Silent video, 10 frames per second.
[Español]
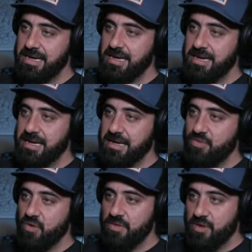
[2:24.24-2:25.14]
eh,
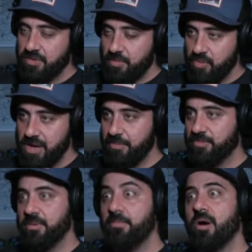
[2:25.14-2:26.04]
donde nos
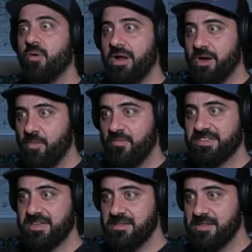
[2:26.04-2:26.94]
apoyamos de Paola como
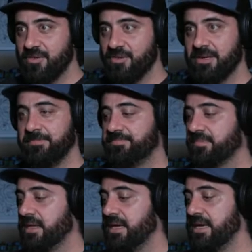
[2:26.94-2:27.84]
facilitadora
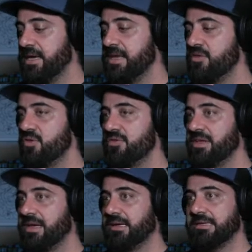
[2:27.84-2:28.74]
eh, y
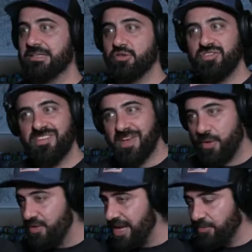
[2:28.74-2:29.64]
donde entonces
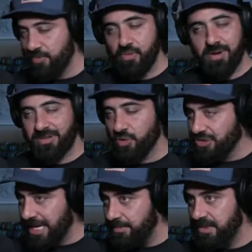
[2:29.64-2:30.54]
desarrollamos un programa
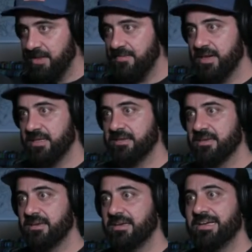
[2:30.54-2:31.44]
totalmente
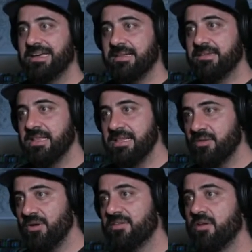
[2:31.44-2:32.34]
diferente,
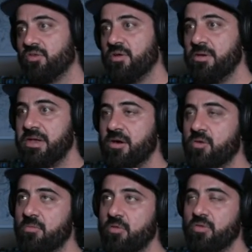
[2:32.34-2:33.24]
entendiendo la psilocibina
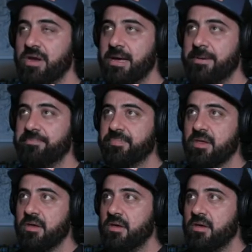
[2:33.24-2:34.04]
como una,